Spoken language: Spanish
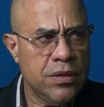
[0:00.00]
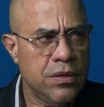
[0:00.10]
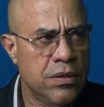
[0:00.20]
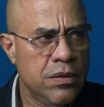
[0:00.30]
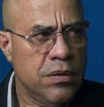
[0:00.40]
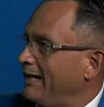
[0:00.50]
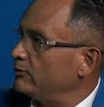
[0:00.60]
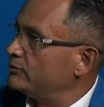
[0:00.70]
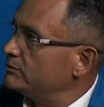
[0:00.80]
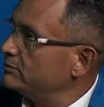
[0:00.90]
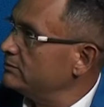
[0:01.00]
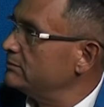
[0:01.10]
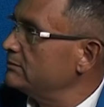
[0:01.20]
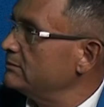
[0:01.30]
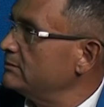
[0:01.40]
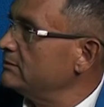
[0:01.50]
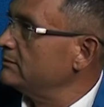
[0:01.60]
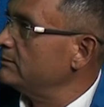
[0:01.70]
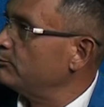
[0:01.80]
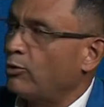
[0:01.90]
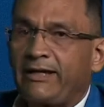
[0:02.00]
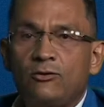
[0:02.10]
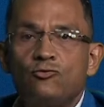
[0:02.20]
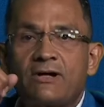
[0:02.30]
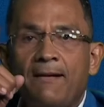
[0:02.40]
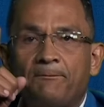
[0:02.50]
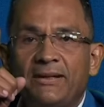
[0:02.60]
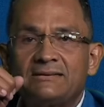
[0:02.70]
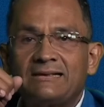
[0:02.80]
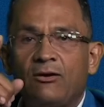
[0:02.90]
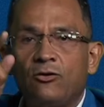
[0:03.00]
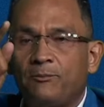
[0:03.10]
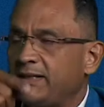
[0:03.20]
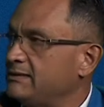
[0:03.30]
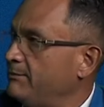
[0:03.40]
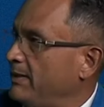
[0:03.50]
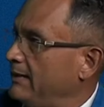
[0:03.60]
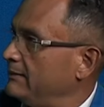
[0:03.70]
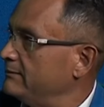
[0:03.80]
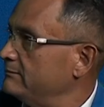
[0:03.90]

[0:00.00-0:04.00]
Ambos son malos, porque nunca han pensado en lo principal,